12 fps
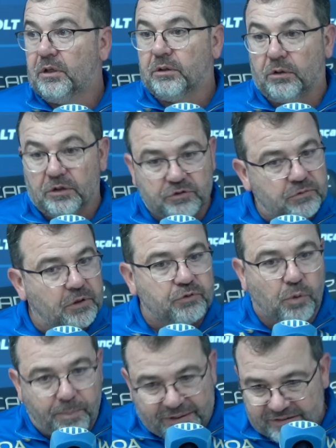Então, nós, nós
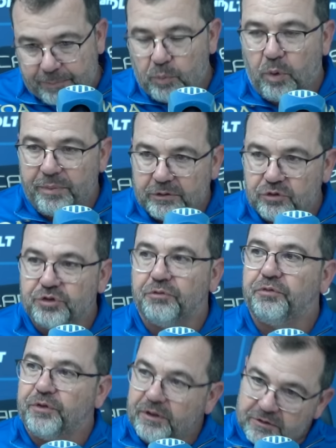vamos passar por momentos
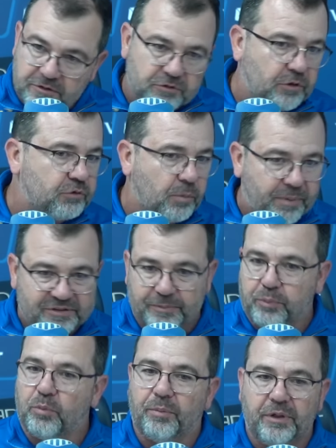difíceis, nós vamos passar
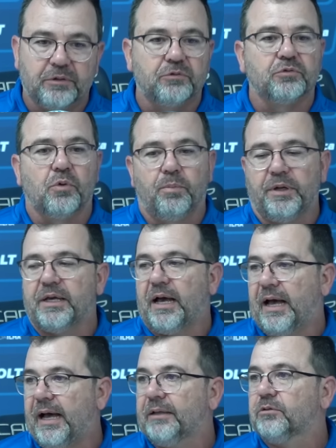por momentos
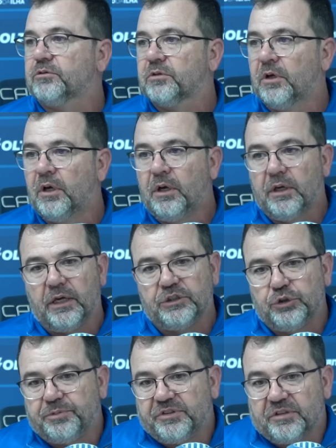complicados, e a
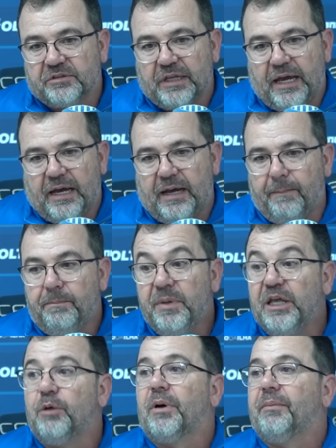gente precisa estar
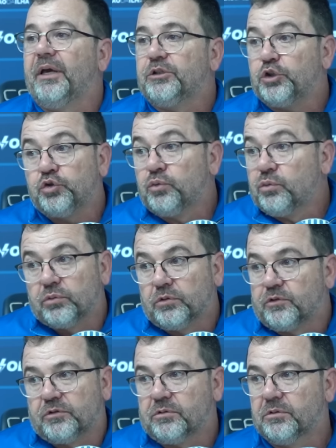minimamente
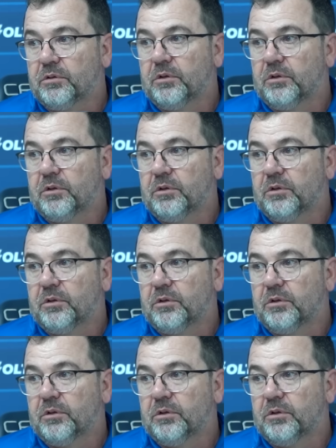juntos.